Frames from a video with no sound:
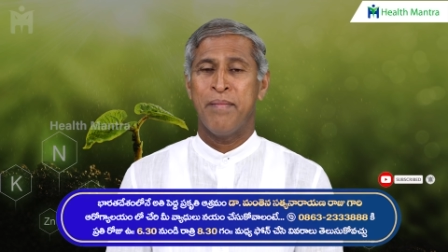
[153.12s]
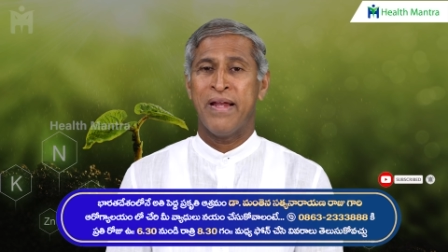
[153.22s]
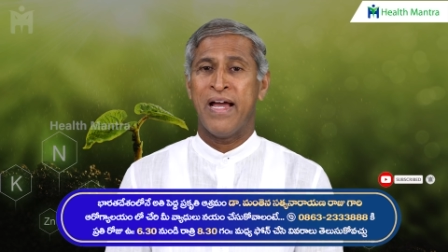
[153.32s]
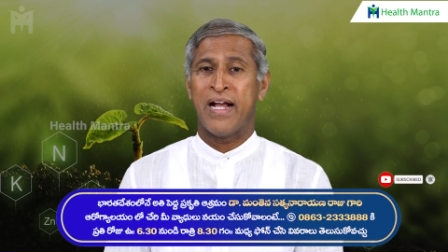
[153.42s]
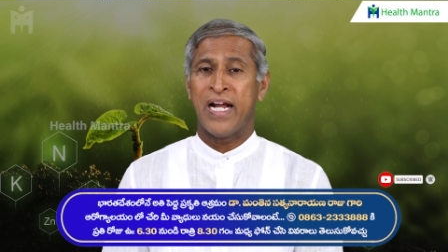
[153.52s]

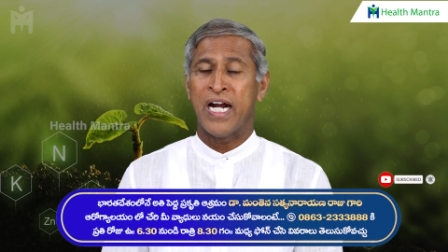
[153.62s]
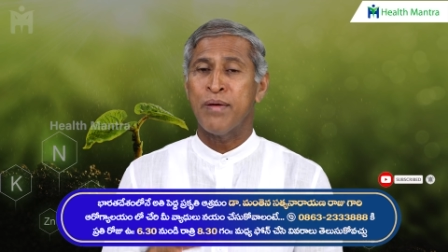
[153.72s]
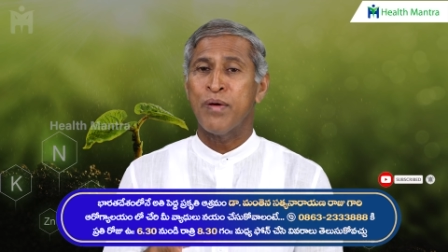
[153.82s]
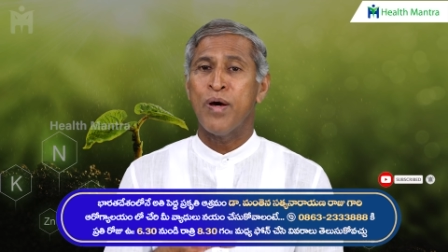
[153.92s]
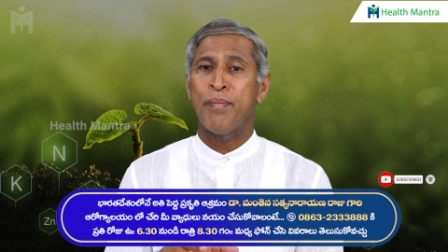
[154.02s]
మరి ఆ
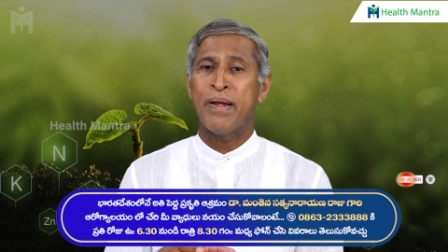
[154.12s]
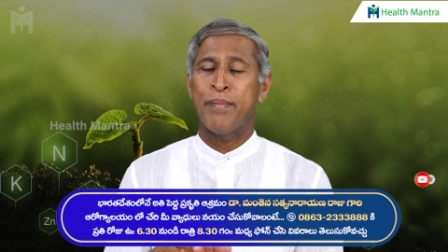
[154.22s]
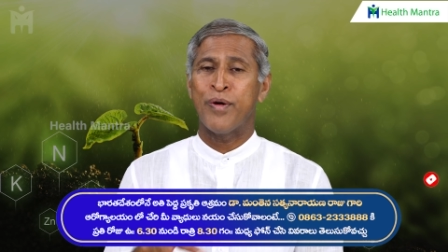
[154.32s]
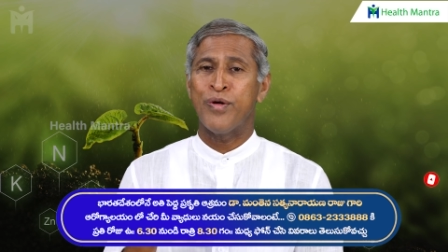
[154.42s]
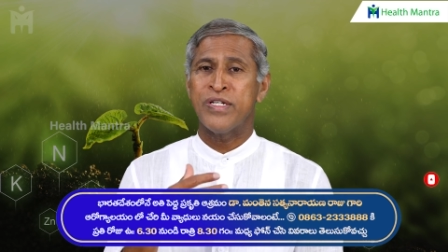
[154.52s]
కణమ లోపల
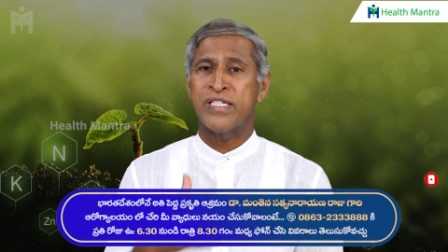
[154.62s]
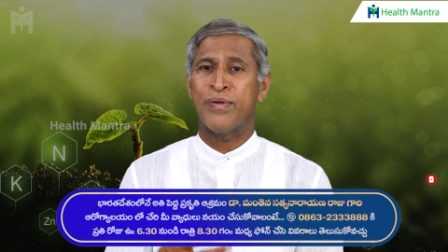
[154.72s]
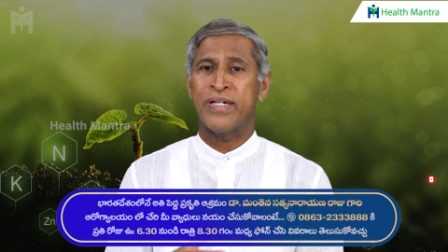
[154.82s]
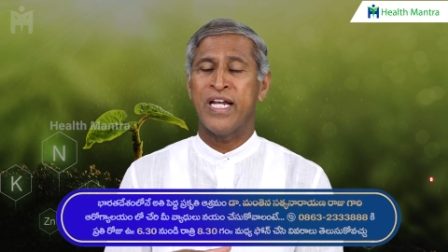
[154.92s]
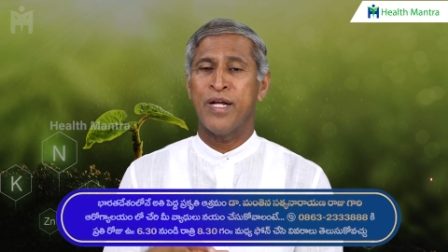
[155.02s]
ప్రొడ్యూస్
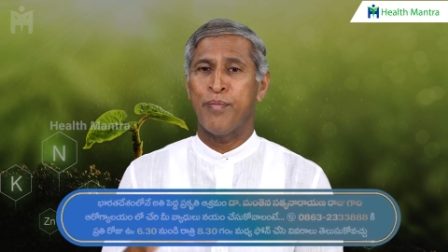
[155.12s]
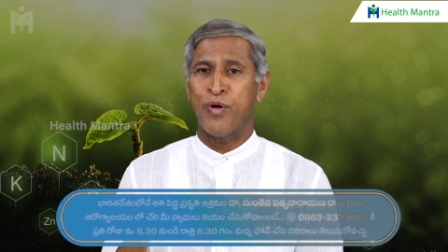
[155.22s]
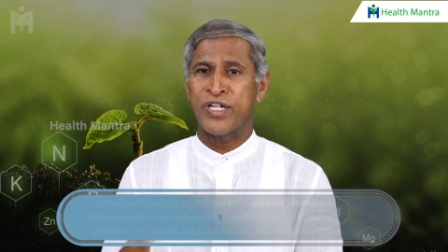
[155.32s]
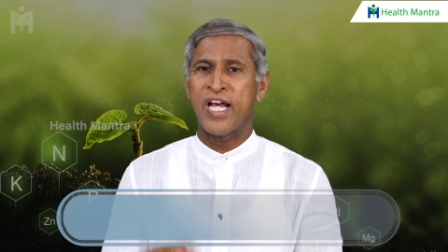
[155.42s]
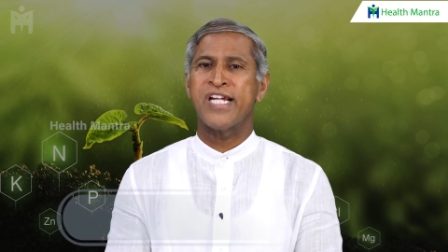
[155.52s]
అవ్వటానికి
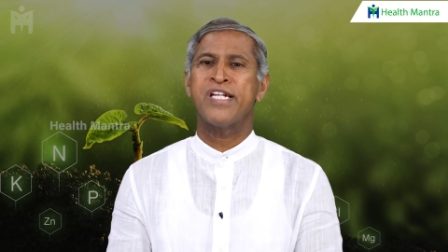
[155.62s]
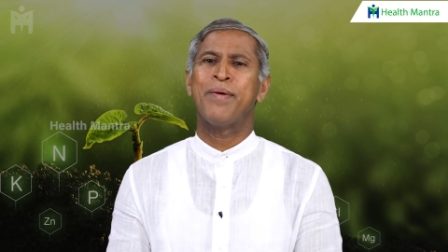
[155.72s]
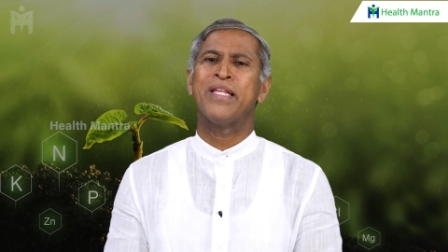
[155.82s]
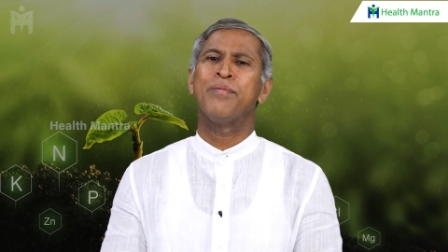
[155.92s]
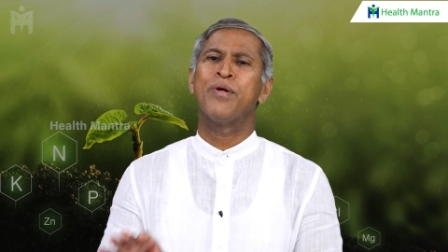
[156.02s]
పొటాషియం
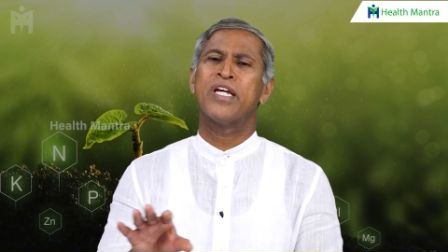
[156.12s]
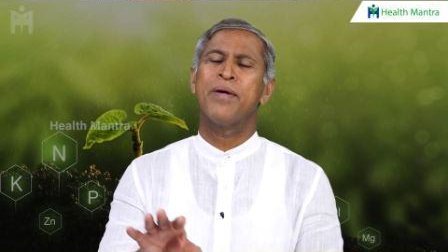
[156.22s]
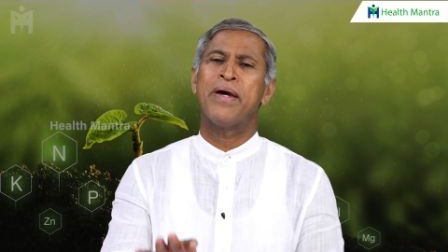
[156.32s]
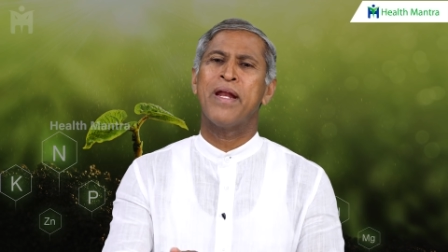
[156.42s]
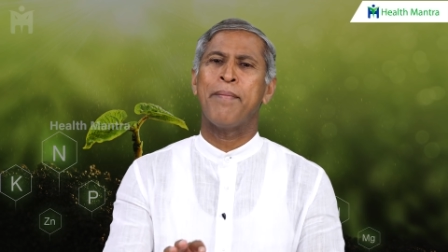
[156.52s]
అతి
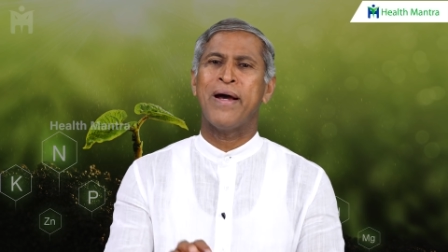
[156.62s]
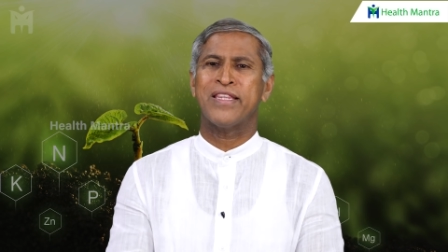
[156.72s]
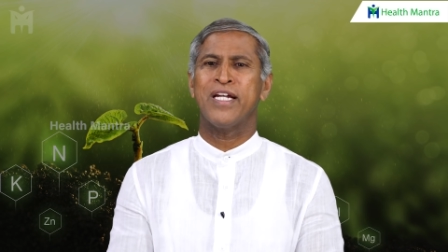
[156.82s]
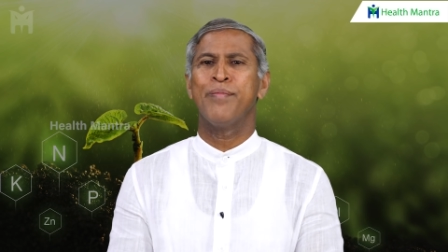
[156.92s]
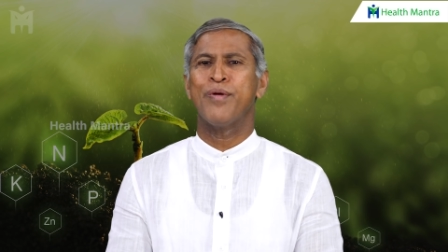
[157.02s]
ముఖ్యమైన
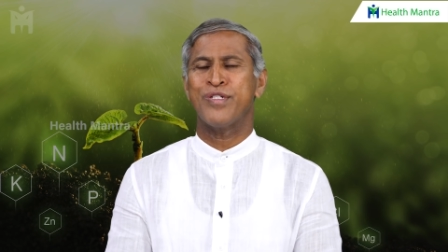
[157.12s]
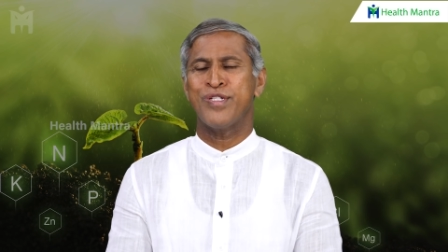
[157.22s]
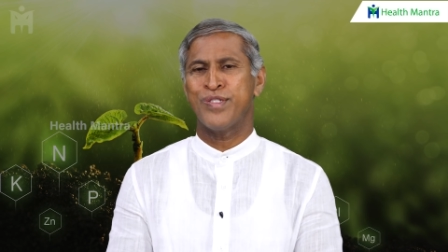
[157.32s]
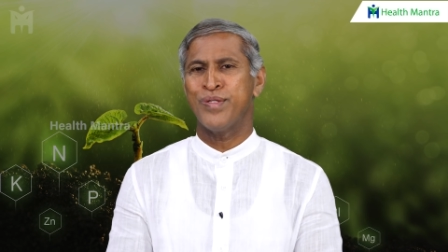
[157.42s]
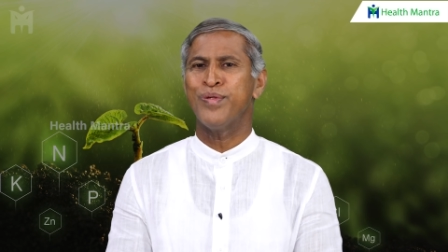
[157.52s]
పాత్రను
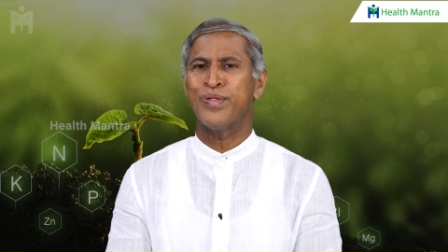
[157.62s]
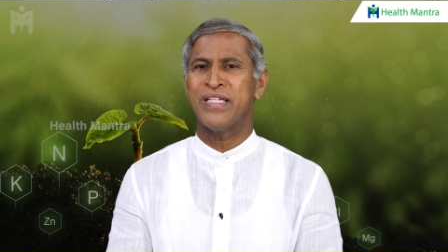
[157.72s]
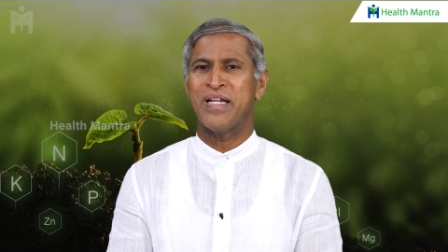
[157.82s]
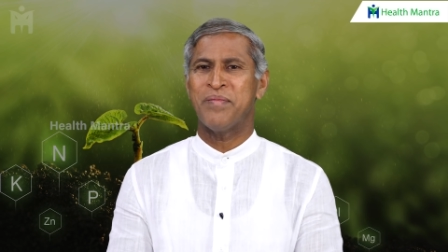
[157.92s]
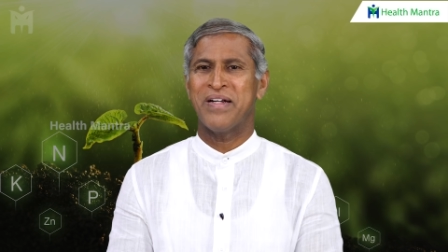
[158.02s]
పోషిస్తూ
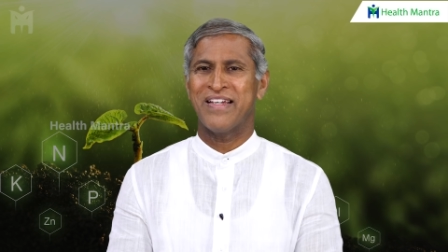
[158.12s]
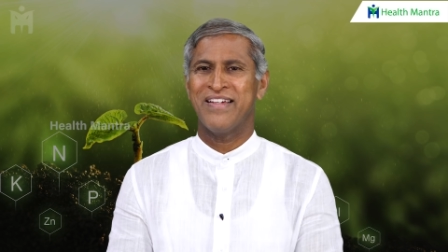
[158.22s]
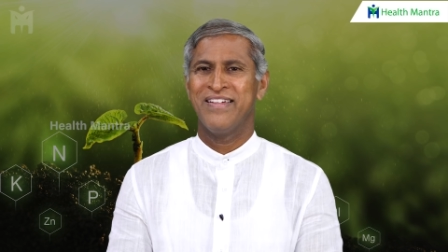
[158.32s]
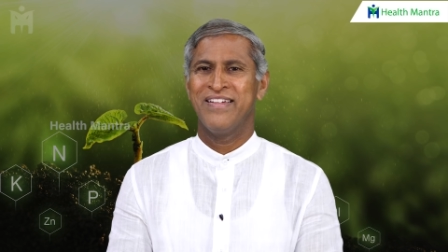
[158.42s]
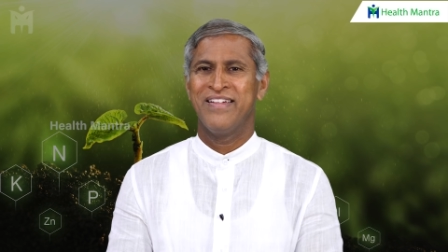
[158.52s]
ఉంటుందన్నమాట
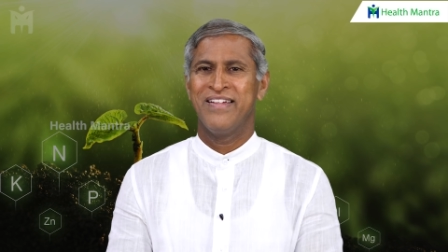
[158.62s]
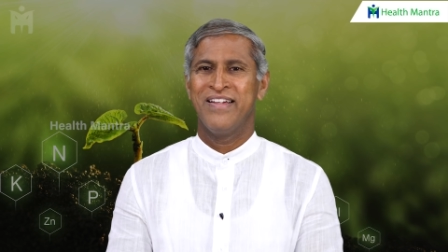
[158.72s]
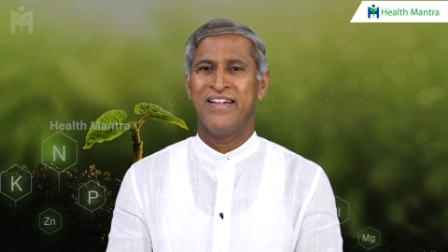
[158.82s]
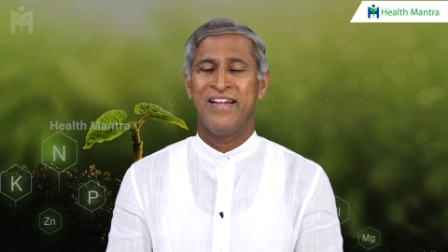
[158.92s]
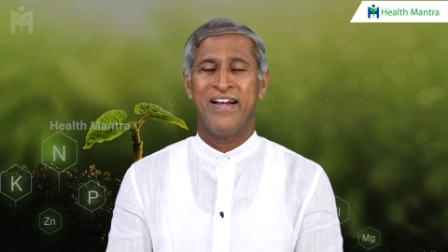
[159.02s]

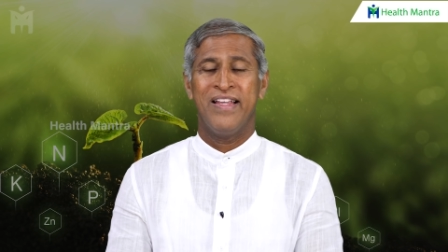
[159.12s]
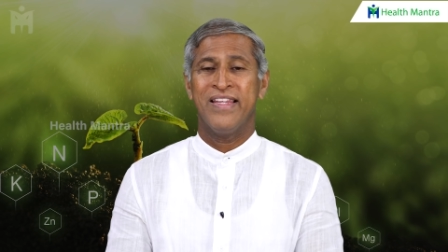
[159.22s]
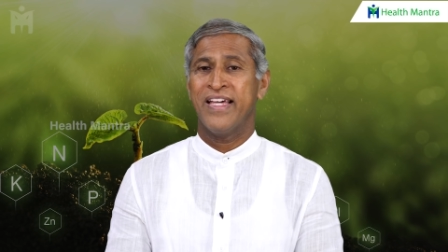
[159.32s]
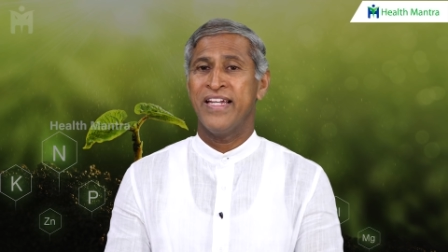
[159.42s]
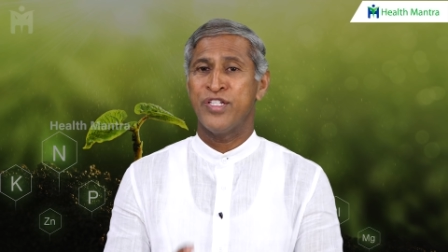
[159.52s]

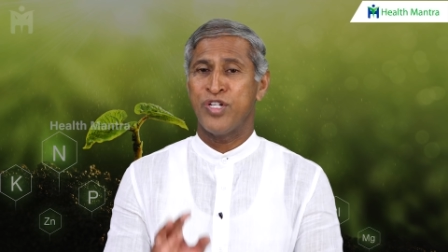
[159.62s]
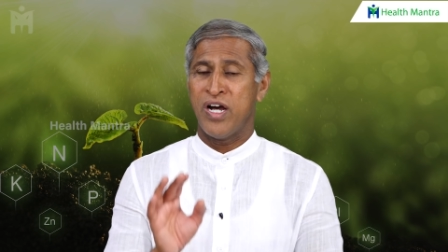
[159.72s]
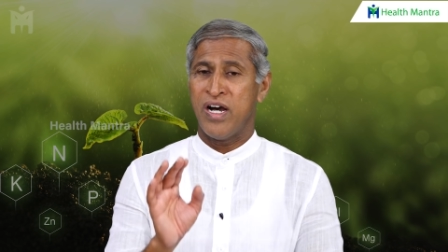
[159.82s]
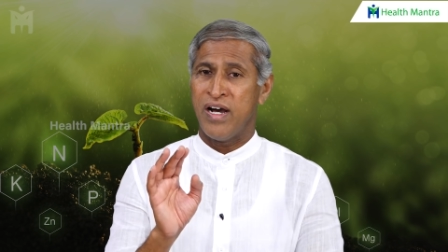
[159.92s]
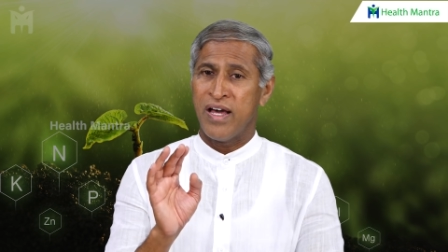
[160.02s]
అందుకని
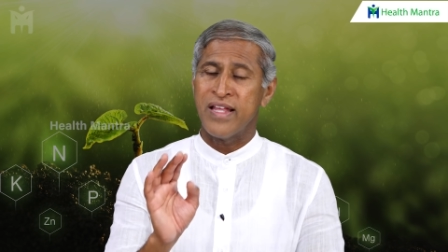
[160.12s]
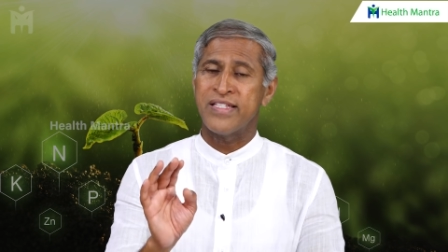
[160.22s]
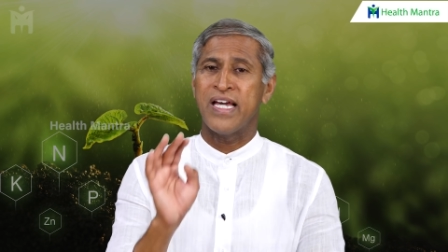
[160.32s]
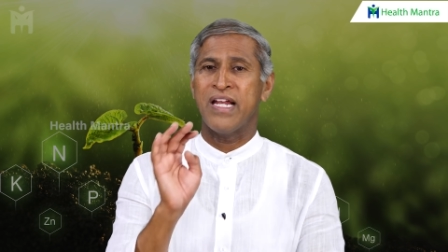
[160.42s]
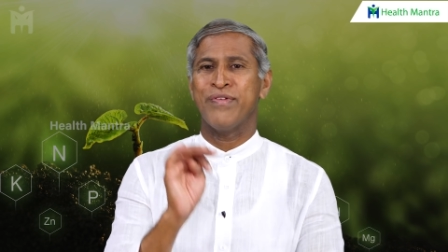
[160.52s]
చాలా
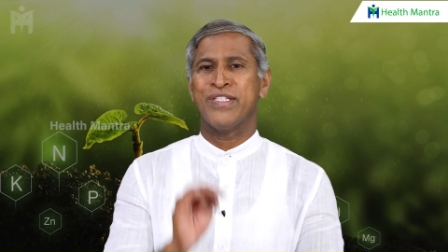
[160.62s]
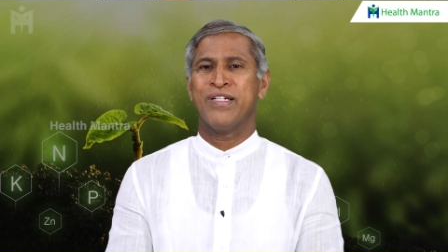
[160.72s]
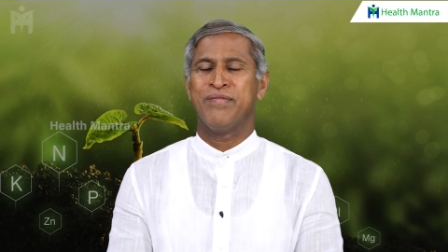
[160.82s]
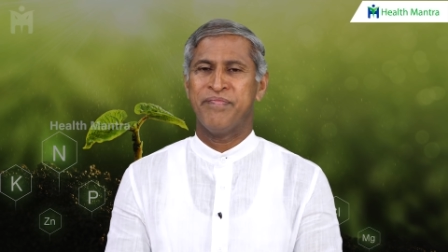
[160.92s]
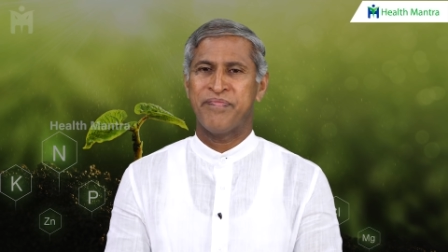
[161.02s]
చాలా అవసరం